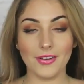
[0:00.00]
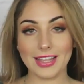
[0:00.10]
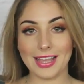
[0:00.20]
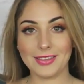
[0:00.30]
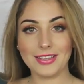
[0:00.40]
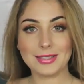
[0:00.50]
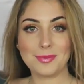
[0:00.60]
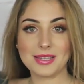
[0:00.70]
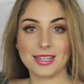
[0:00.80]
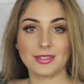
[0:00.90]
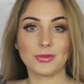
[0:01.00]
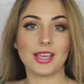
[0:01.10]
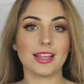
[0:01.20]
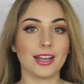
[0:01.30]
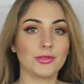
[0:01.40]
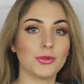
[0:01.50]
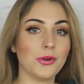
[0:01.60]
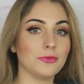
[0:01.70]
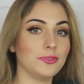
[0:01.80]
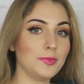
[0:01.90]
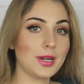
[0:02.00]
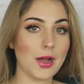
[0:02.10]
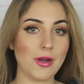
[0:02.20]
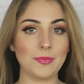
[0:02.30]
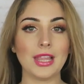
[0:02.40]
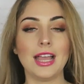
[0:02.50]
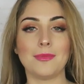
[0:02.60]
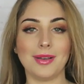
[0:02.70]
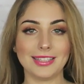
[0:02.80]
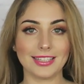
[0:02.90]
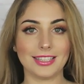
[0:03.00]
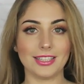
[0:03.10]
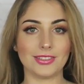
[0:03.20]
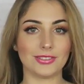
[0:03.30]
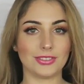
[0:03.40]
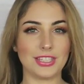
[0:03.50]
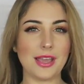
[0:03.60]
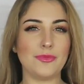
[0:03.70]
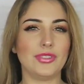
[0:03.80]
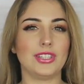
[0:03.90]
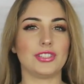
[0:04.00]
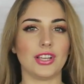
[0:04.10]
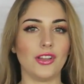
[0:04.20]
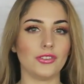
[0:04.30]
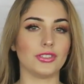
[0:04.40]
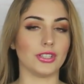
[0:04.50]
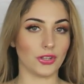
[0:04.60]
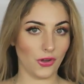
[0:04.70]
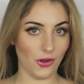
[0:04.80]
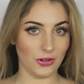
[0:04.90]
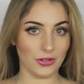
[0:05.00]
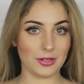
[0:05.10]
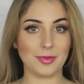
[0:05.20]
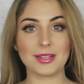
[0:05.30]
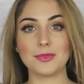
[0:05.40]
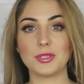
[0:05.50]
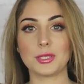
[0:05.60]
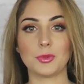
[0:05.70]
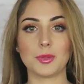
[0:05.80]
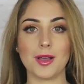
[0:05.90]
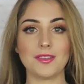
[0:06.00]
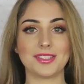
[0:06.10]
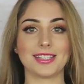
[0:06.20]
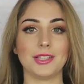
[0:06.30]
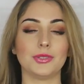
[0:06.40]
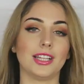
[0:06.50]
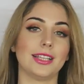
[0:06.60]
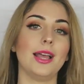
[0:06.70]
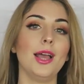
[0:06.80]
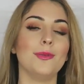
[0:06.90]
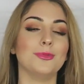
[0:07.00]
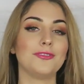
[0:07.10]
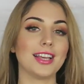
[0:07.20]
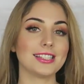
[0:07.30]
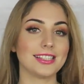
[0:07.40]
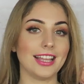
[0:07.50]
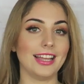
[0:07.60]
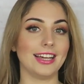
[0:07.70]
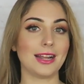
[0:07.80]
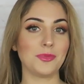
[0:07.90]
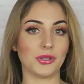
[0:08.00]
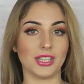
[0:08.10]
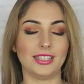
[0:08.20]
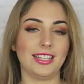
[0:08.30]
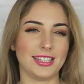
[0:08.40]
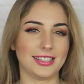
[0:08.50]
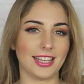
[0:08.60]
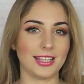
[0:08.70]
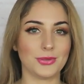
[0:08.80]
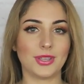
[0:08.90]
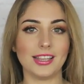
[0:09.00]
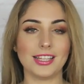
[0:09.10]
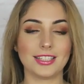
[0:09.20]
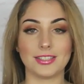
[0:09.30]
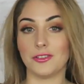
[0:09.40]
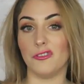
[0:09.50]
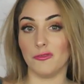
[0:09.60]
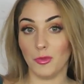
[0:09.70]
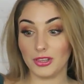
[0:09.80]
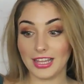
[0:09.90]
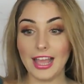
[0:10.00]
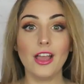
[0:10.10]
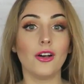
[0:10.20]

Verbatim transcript: Ok, to jest pierwsza sukienka, którą wybrałam. Ma taki ciemny, zielony kolor. Bardzo mi się spodobało ze względu na te bufiaste ramiona. Teraz takie sukieneczki są modne.